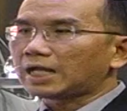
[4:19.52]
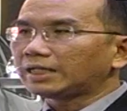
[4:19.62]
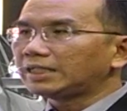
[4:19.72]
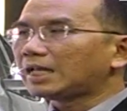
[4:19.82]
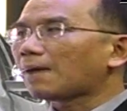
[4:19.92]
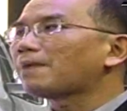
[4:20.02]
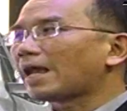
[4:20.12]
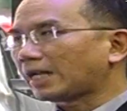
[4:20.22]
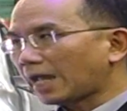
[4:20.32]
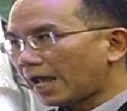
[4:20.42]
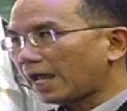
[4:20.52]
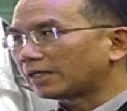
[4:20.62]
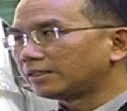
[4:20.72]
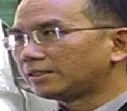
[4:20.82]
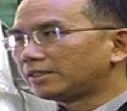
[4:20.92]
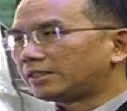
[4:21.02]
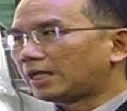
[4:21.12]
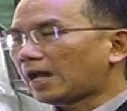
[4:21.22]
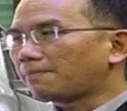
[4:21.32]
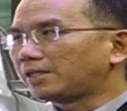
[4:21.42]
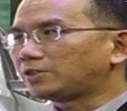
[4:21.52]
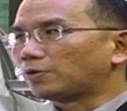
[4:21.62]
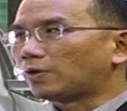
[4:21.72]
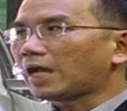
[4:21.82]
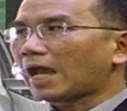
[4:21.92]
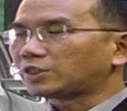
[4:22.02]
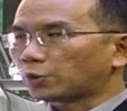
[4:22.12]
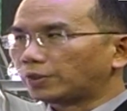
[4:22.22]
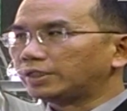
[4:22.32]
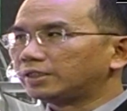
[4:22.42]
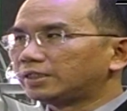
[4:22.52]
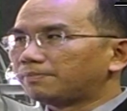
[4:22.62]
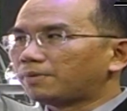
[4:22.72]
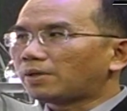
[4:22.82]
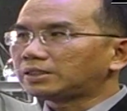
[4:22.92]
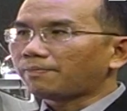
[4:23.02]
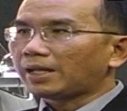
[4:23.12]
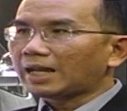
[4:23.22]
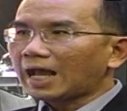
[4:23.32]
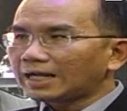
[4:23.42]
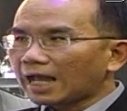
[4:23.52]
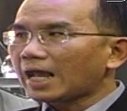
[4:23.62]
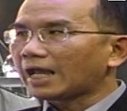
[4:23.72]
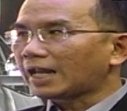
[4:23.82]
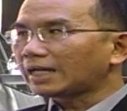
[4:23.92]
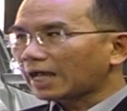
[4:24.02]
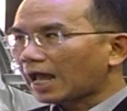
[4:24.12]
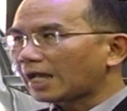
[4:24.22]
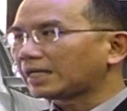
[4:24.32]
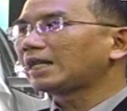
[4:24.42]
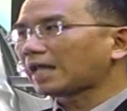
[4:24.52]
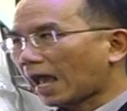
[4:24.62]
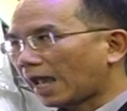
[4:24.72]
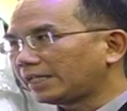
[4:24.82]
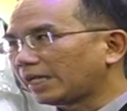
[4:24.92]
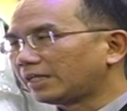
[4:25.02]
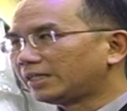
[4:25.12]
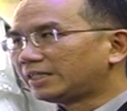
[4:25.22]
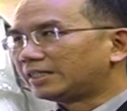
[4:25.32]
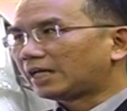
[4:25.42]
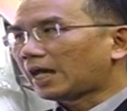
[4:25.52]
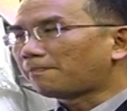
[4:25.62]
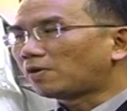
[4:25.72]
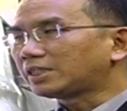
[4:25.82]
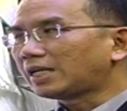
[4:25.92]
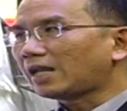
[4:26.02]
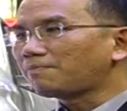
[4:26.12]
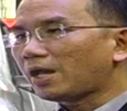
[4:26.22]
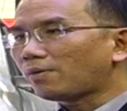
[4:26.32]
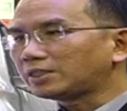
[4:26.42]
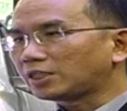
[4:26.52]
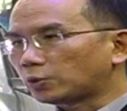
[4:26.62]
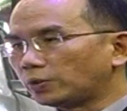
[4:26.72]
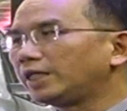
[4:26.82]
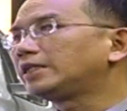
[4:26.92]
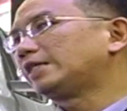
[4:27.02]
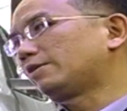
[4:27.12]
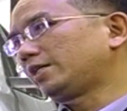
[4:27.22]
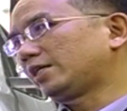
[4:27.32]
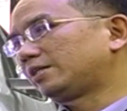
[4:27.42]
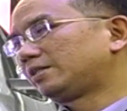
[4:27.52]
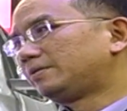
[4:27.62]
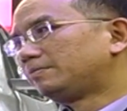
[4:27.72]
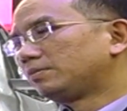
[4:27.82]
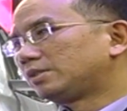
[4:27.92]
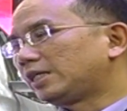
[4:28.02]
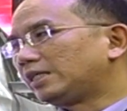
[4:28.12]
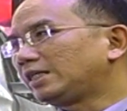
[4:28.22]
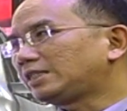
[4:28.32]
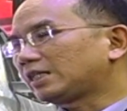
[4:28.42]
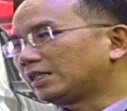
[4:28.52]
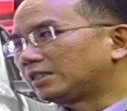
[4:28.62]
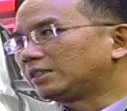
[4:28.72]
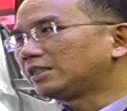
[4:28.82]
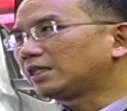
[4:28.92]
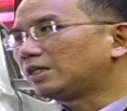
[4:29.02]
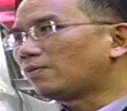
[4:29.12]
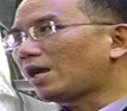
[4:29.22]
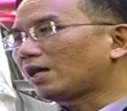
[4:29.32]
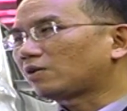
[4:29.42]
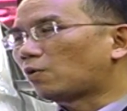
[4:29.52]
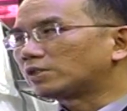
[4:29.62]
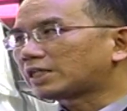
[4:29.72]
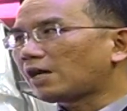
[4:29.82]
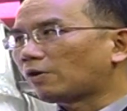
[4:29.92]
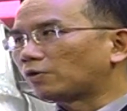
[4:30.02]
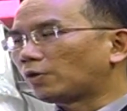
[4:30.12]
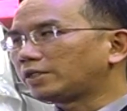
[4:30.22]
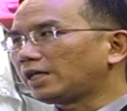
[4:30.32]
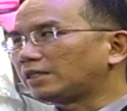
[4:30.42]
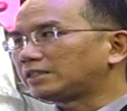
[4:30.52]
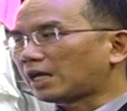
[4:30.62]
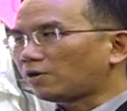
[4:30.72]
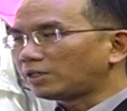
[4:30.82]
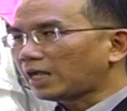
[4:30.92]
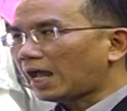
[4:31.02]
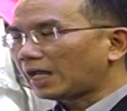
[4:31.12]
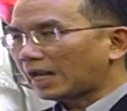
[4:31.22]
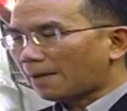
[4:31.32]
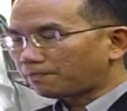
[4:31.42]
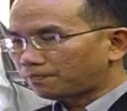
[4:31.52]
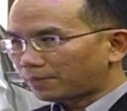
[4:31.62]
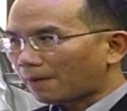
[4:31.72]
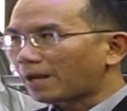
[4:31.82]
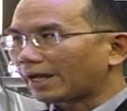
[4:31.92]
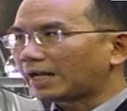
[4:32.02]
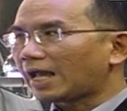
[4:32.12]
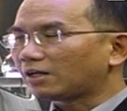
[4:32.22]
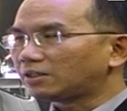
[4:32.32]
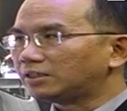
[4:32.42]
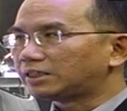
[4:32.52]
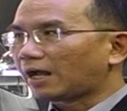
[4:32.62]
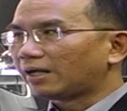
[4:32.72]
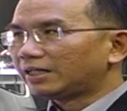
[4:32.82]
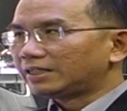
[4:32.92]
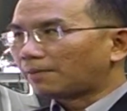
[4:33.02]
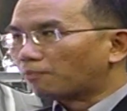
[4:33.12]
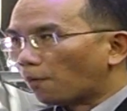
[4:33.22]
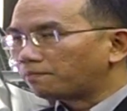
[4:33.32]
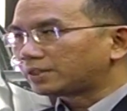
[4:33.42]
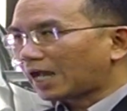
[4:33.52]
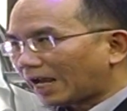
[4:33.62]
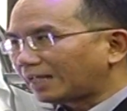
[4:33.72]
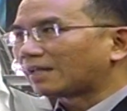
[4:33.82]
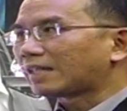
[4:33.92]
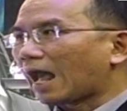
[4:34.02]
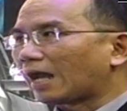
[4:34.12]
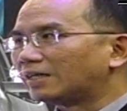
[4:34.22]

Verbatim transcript: สร้างที่รับแรงกระแทกนะครับในส่วนของการชน ไม่ว่าจะเป็นด้านหน้าด้านข้าง ด้านท้ายเนี่ยนะครับเพราะฉะนั้นแม้ว่าจะชนนิดเดียวเนี่ยสิ่งที่จะเกิดขึ้นก็คือว่าโครงสร้างของรถเนี่ยจะค่อนข้างรับรับแรงกระแทกก็คือจะจะบุบจะอะไรต่าง